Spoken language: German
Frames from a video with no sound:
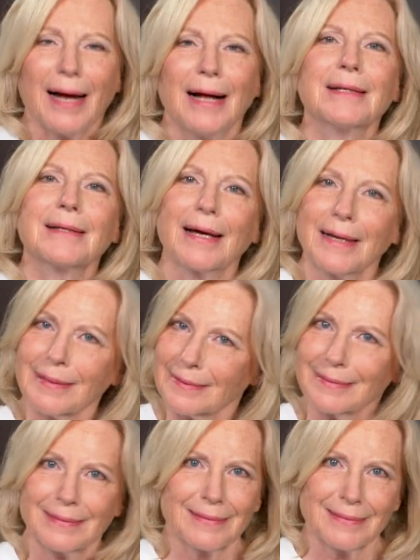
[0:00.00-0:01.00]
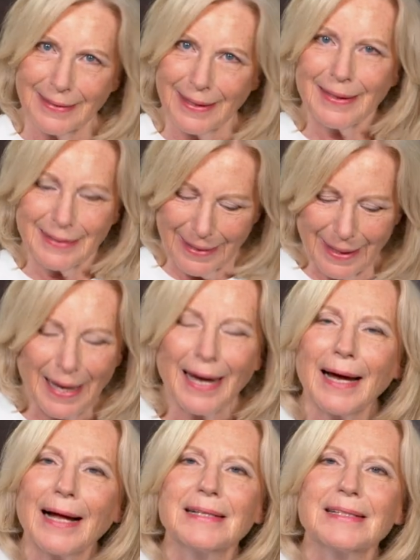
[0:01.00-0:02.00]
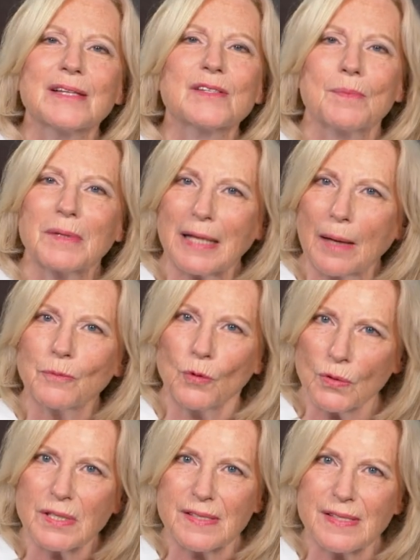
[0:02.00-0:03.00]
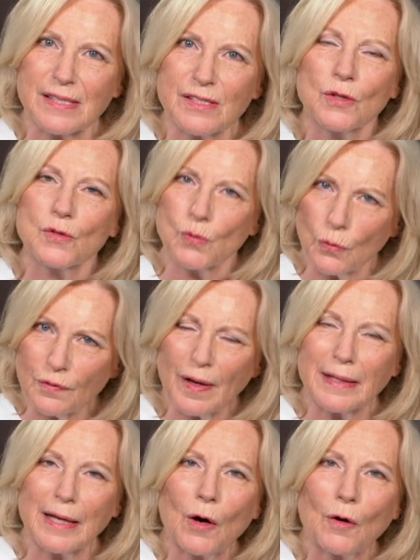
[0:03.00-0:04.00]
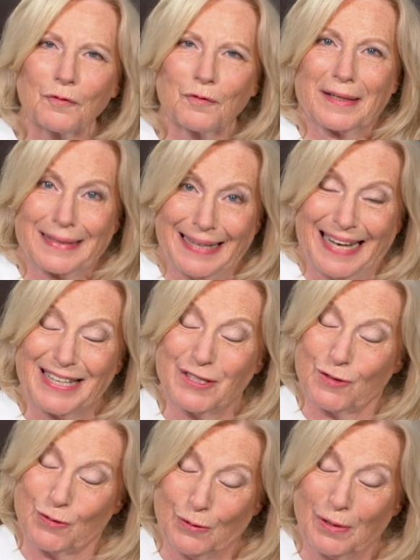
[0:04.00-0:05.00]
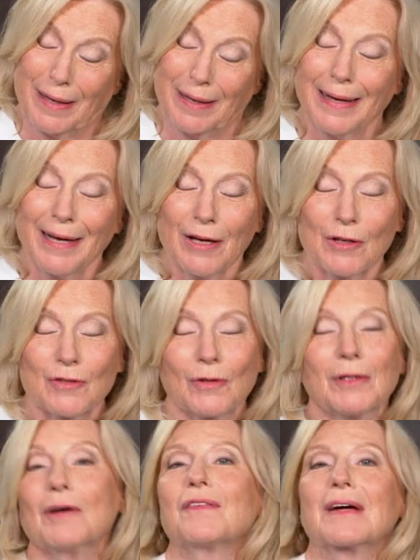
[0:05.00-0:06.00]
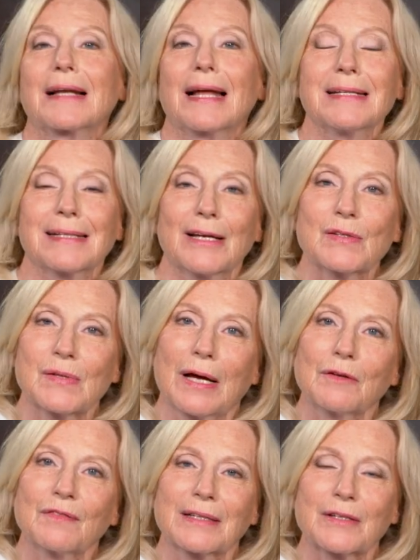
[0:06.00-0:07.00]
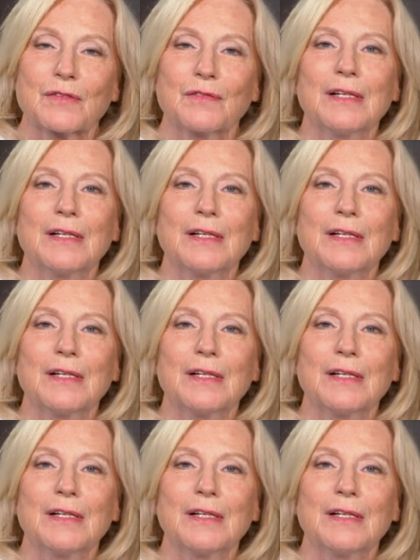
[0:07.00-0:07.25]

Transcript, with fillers: alter ja, ihr Harald, den sie mit einem durchgesessenen Sofa ja auch vergleicht, schöner, schöner Vergleich gleich zu Anfang des